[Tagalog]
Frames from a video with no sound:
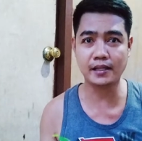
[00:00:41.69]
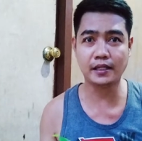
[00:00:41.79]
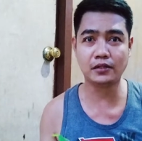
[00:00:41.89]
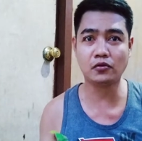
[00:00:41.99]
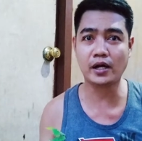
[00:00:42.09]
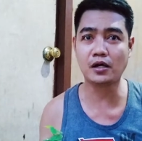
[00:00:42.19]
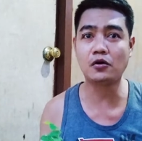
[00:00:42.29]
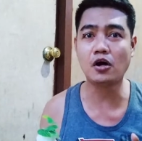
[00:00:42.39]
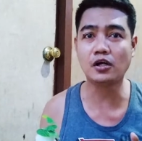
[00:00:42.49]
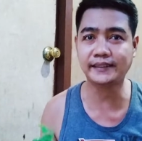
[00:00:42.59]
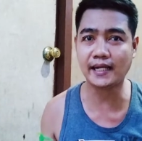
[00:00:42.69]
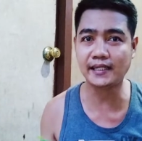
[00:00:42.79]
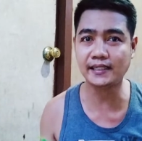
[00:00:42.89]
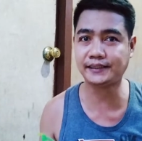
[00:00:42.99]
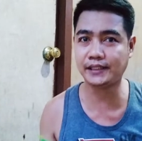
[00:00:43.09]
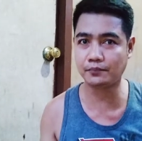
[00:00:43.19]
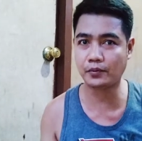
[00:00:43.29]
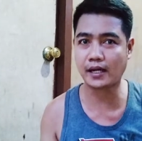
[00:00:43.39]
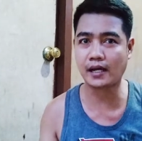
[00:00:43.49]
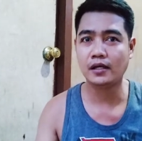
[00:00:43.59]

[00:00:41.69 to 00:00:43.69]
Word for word: ito ang Oxalis zebra.